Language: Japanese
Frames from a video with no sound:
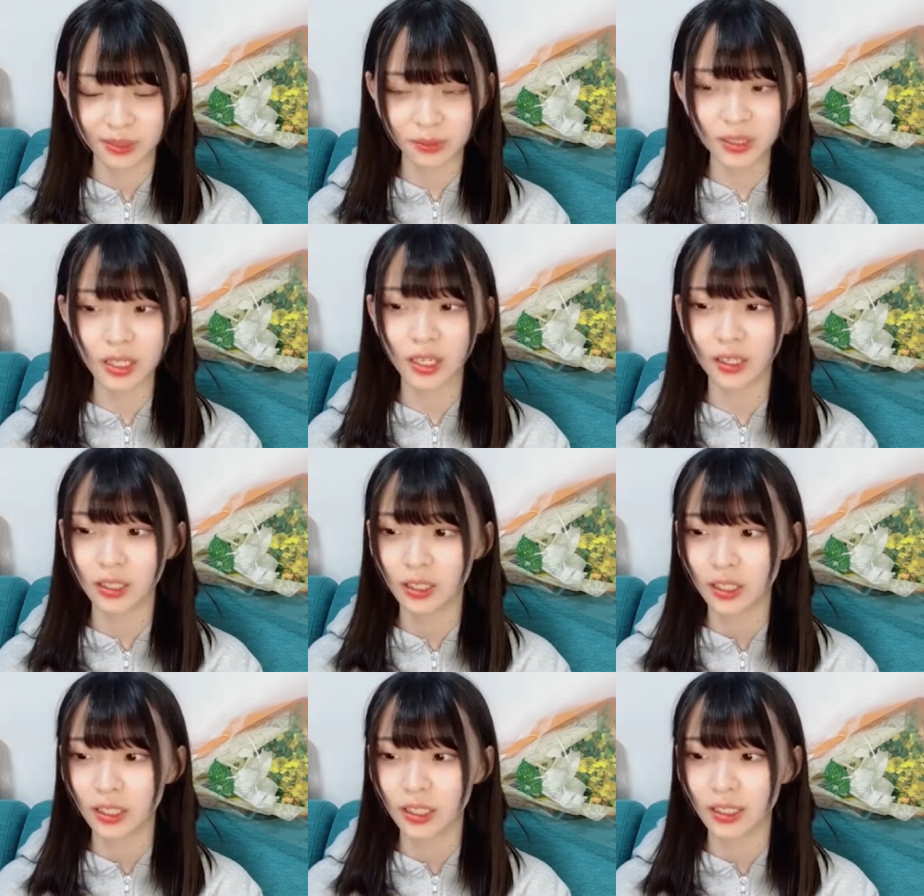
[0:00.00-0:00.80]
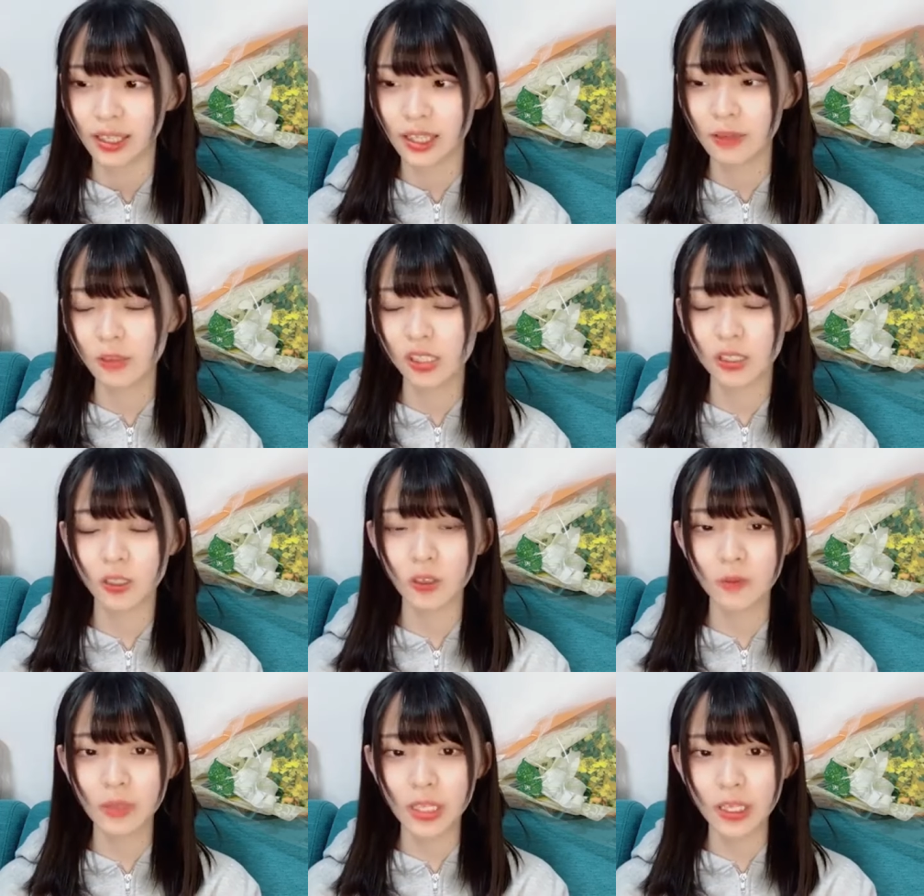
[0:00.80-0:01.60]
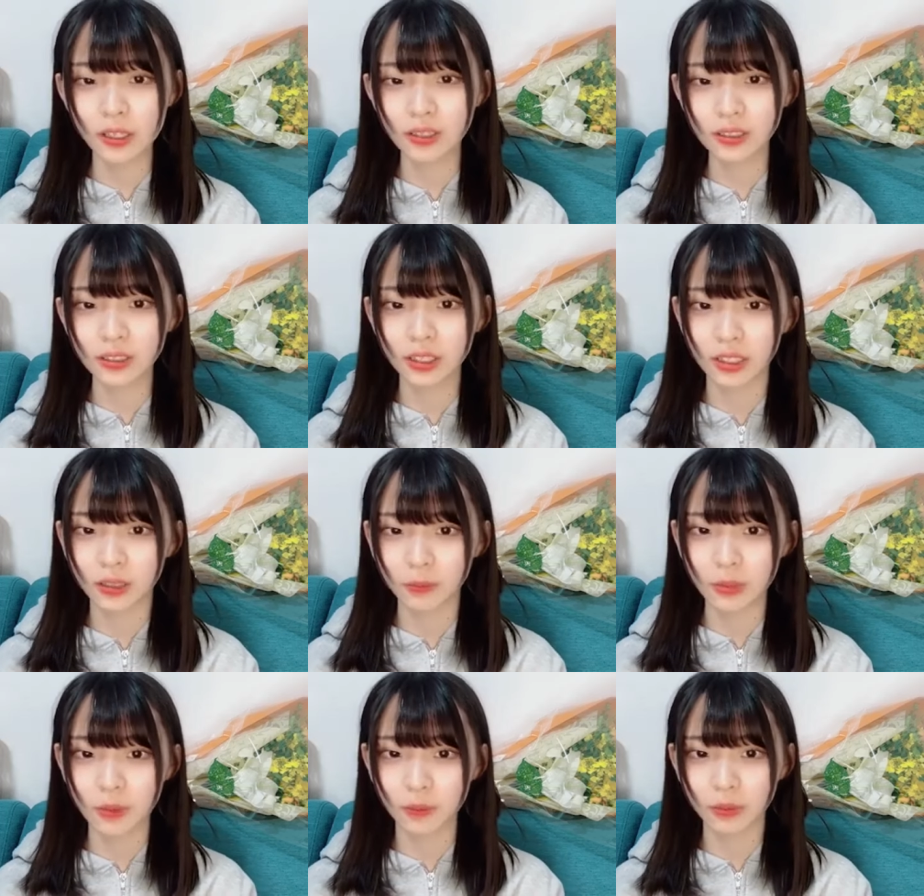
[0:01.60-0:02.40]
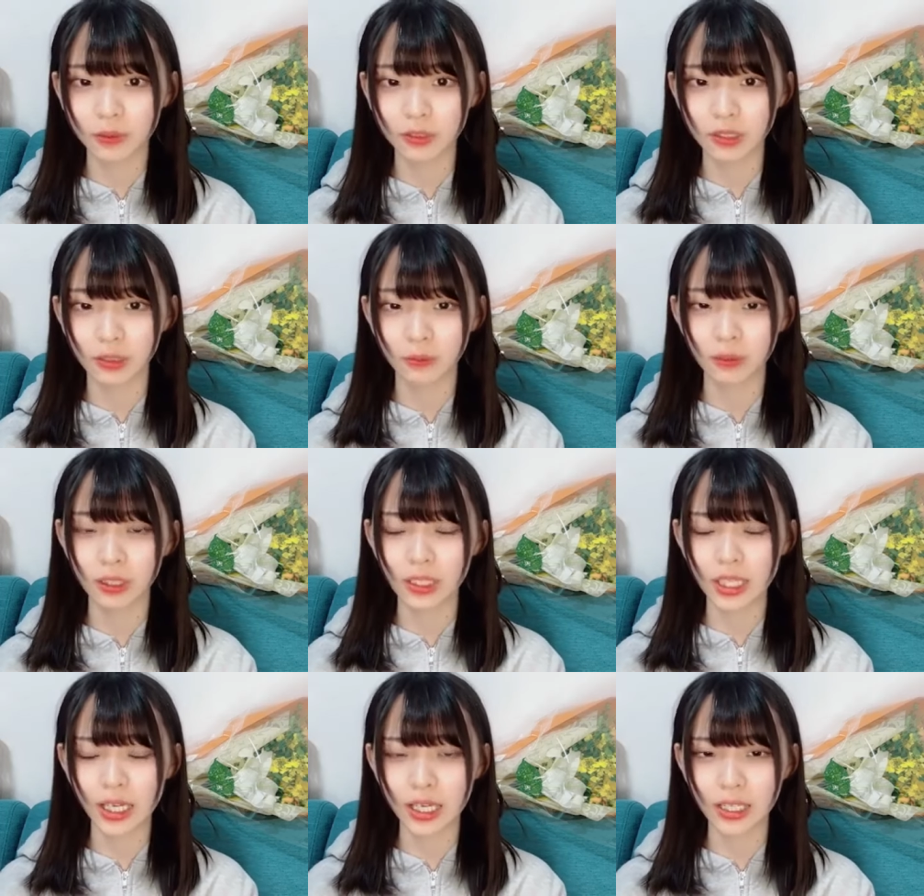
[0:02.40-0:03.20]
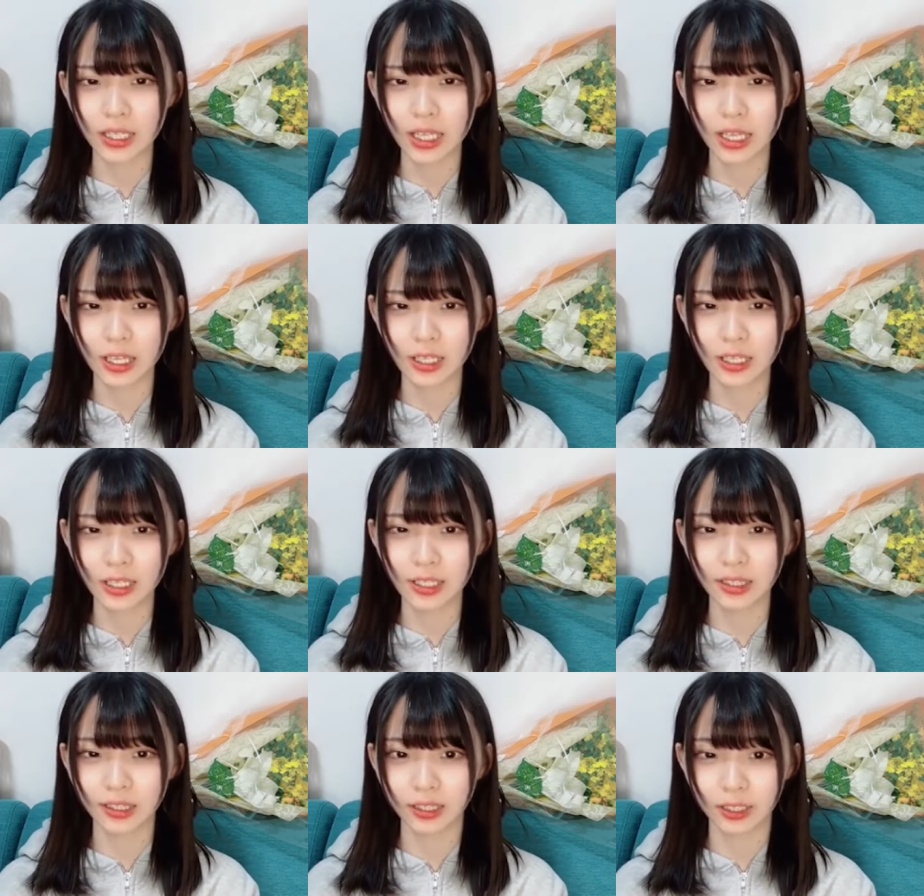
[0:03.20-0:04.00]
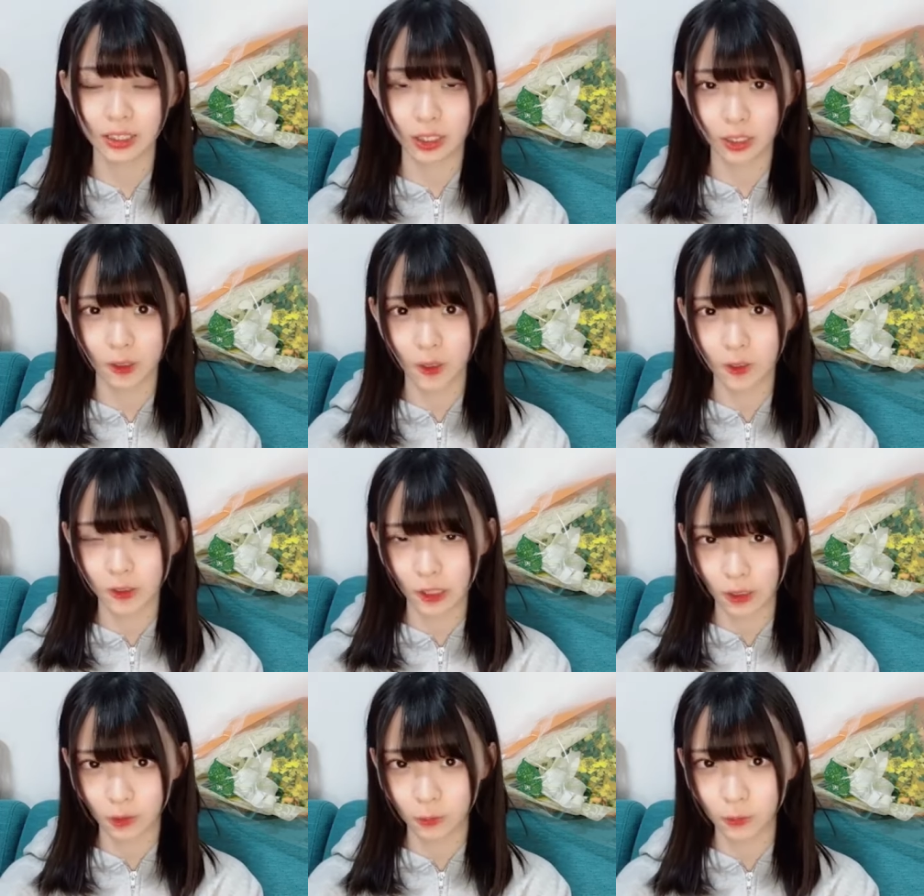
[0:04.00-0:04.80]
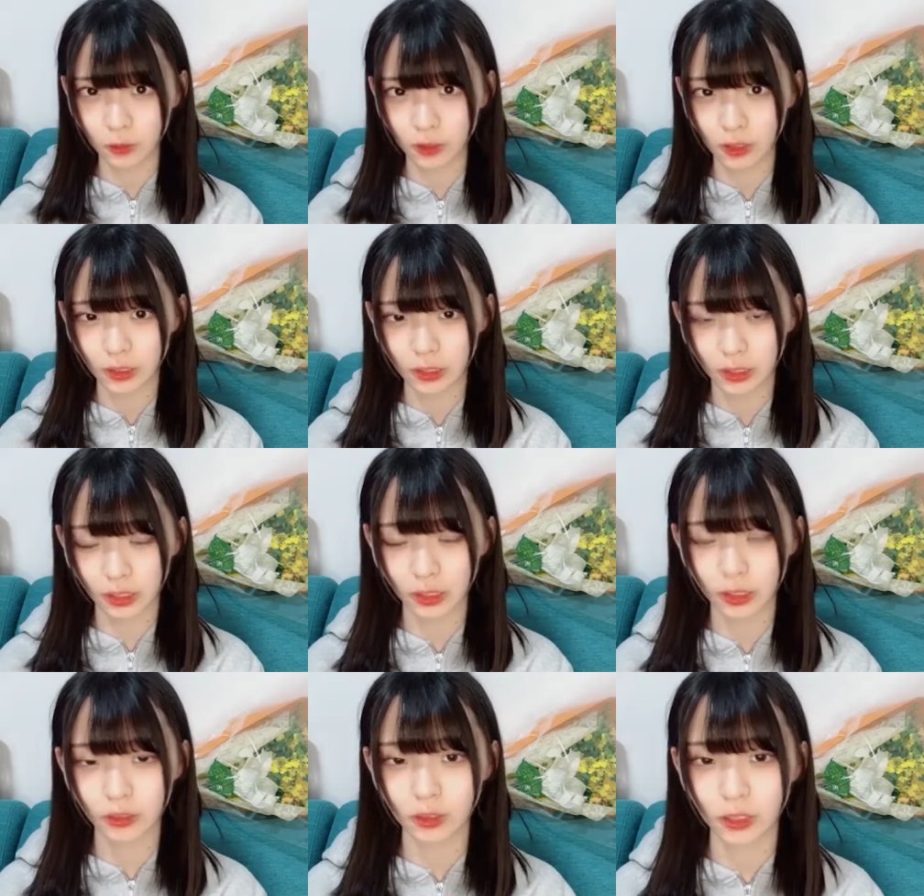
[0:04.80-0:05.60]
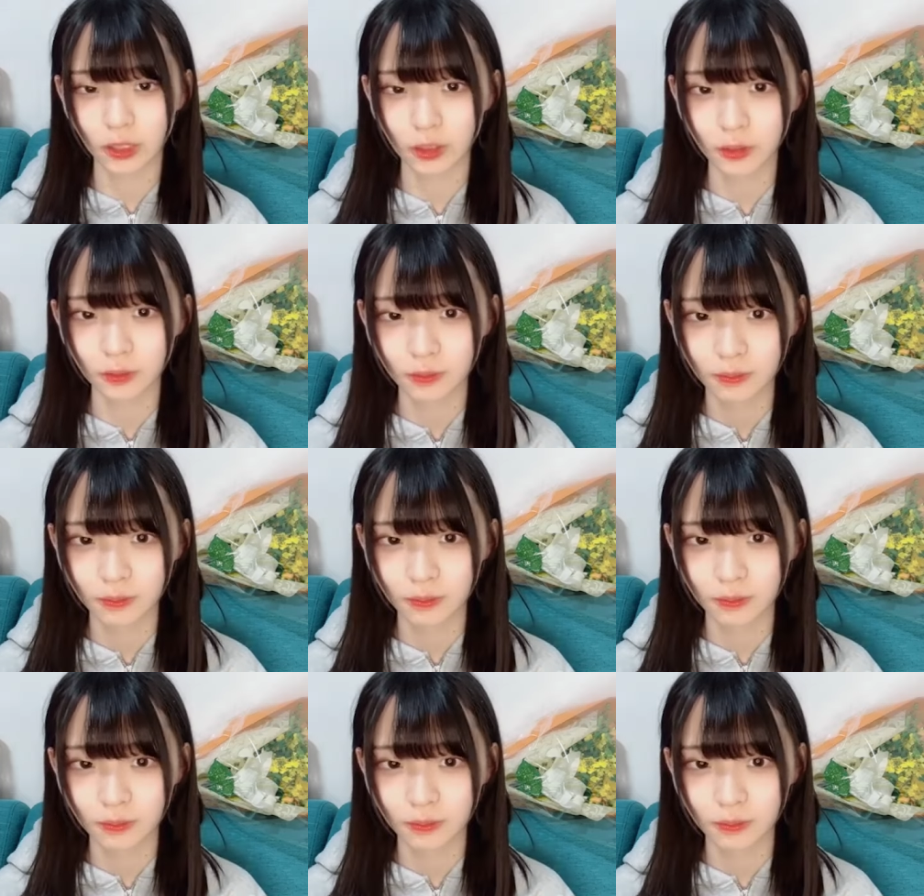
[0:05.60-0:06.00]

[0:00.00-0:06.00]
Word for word: でもえ今からコンビニ行こうとか言ってピンポンしても行かないって言いながら財布持って出てきてくれる